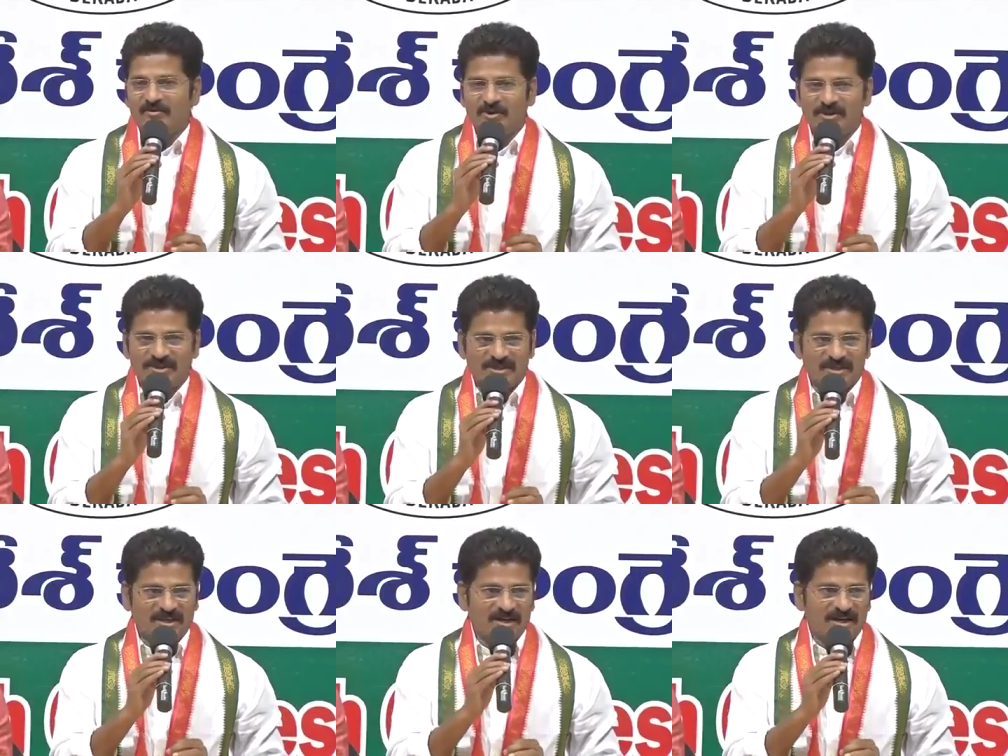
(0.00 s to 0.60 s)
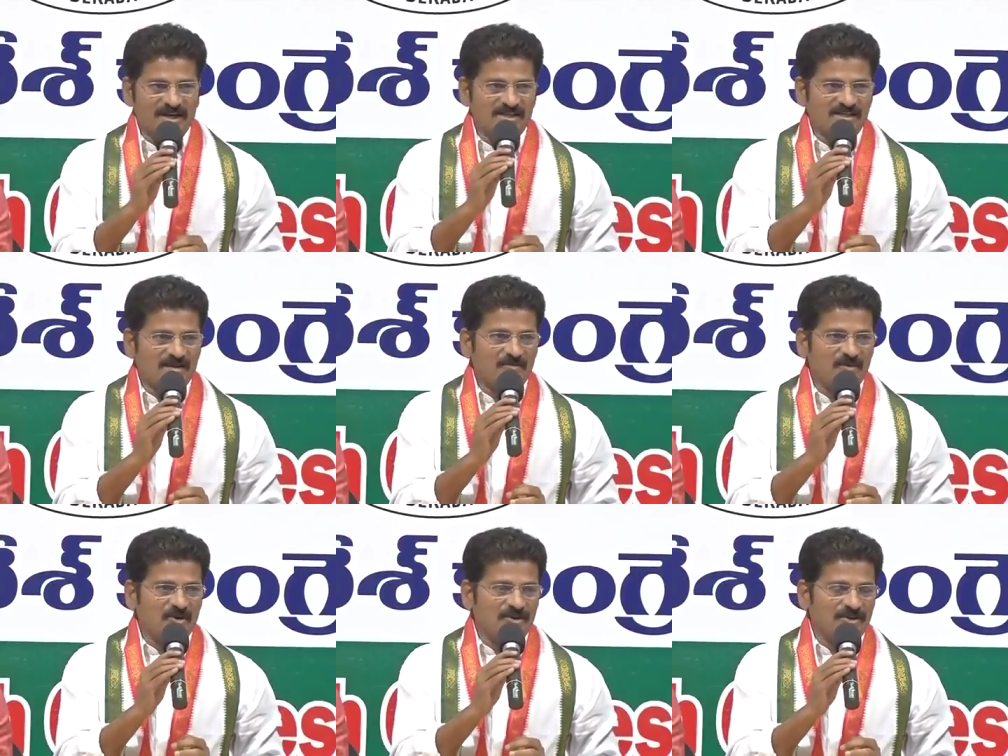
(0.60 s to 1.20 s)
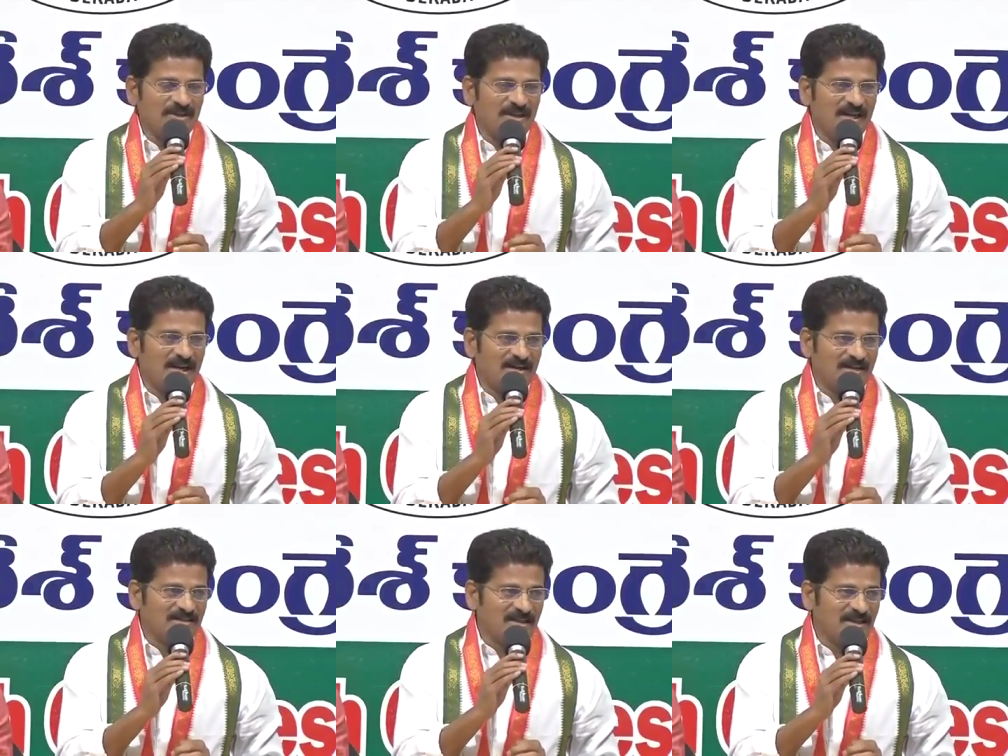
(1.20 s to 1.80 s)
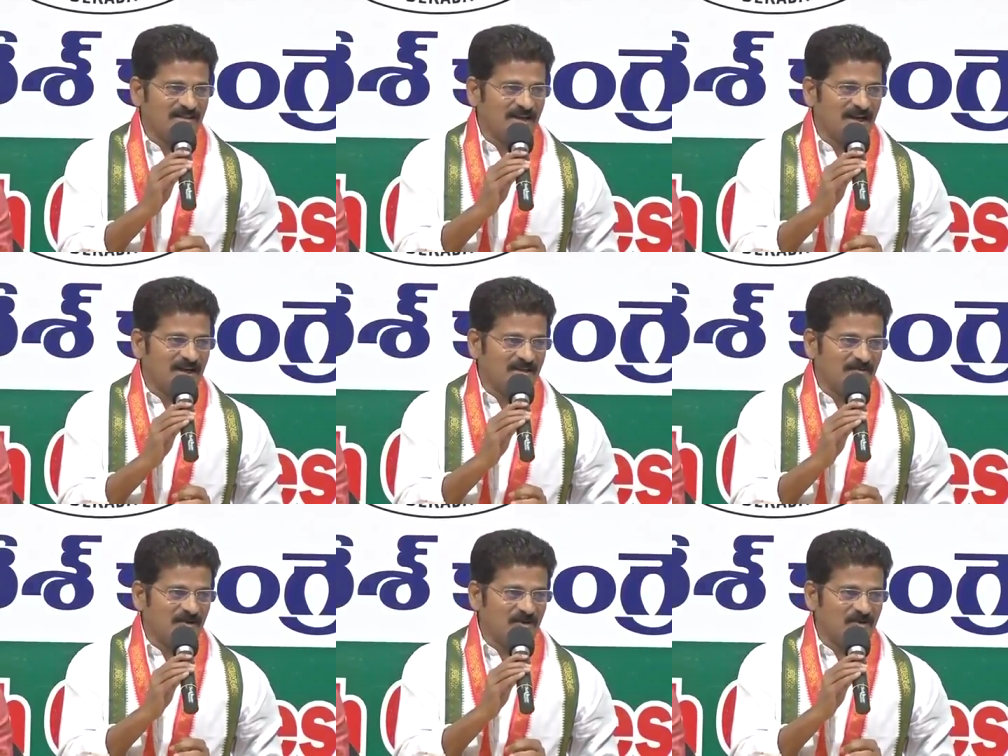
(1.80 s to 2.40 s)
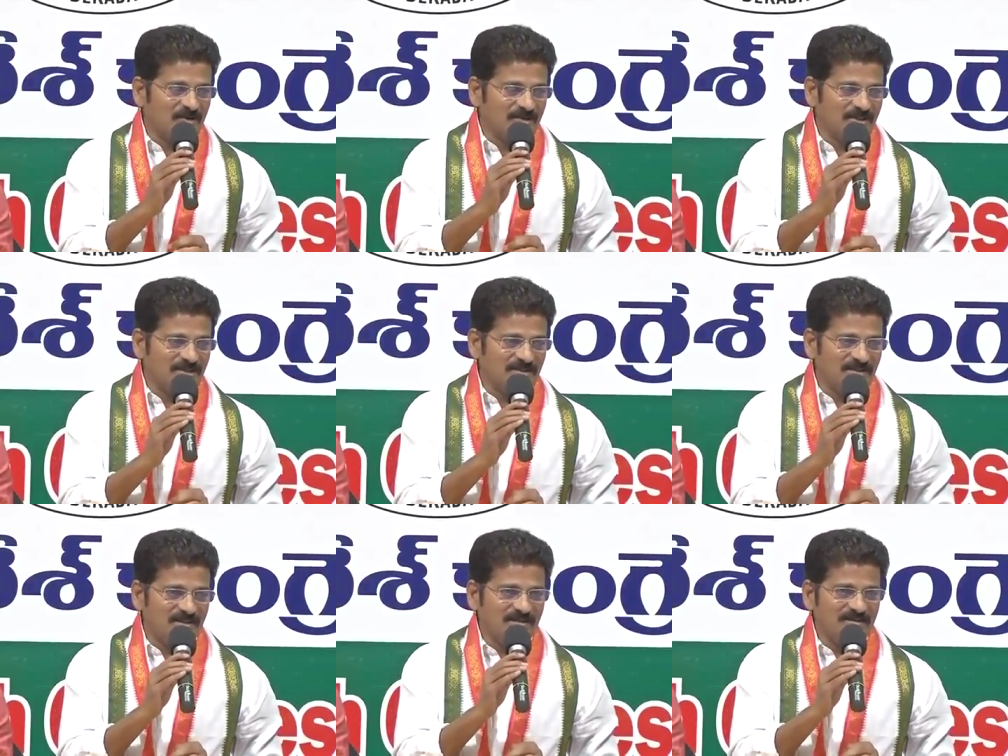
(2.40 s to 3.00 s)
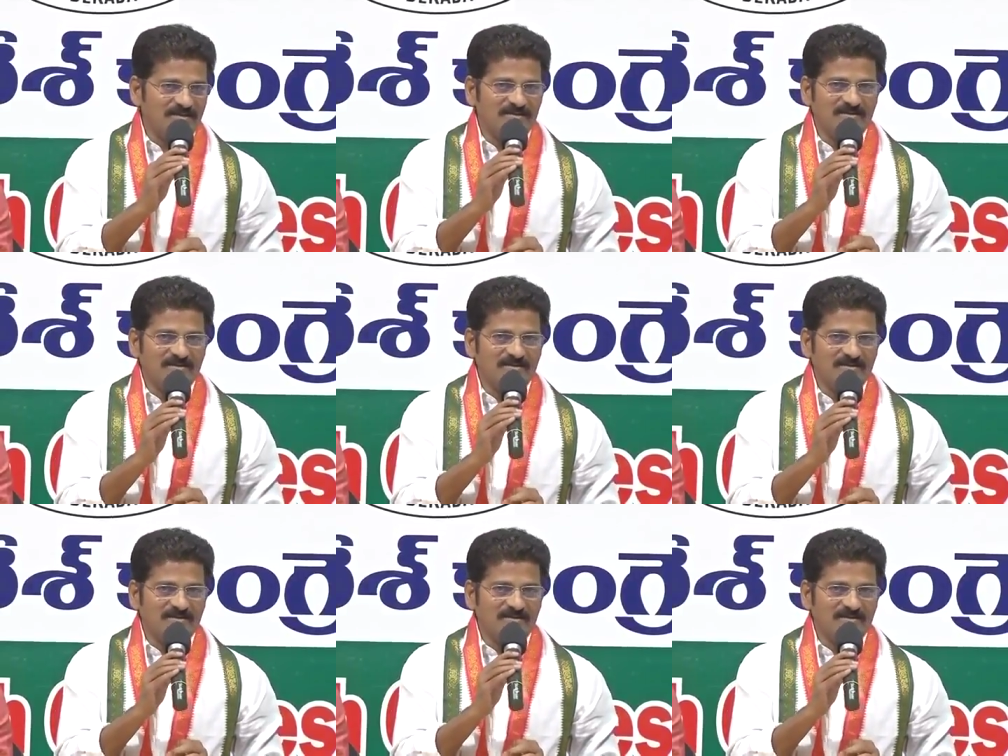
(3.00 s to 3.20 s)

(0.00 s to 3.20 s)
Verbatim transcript: వచ్చిన రాష్ట్రంలో టీఆర్ఎస్ అధికారంలోకి వచ్చింది